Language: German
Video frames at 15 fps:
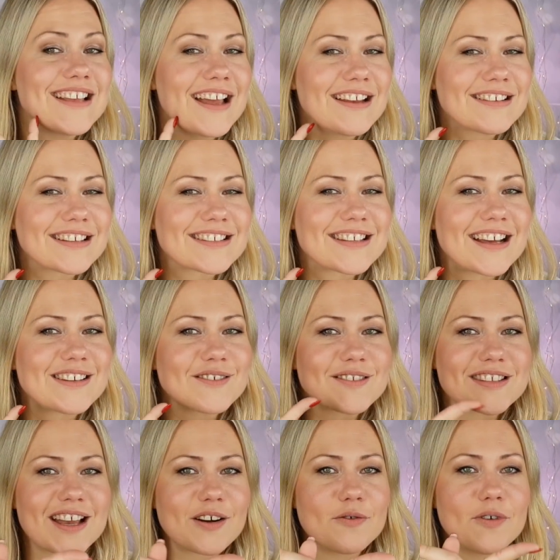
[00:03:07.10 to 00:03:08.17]
sehr interessant
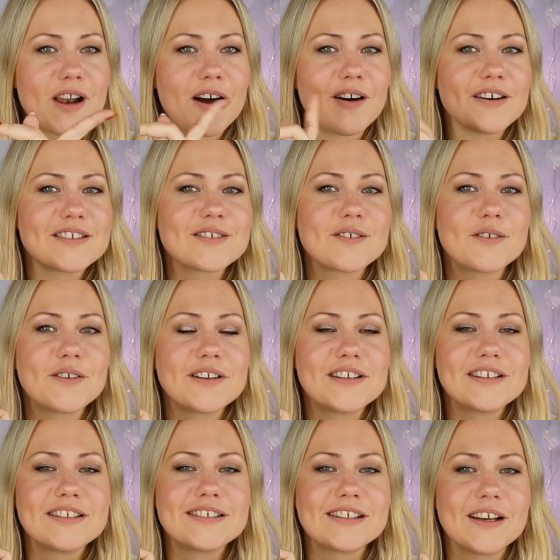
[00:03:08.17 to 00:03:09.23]
und sehr cool aus
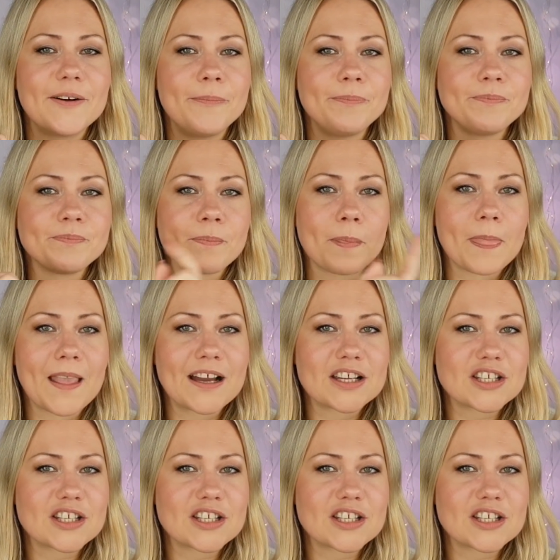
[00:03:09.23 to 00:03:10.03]
und ähm,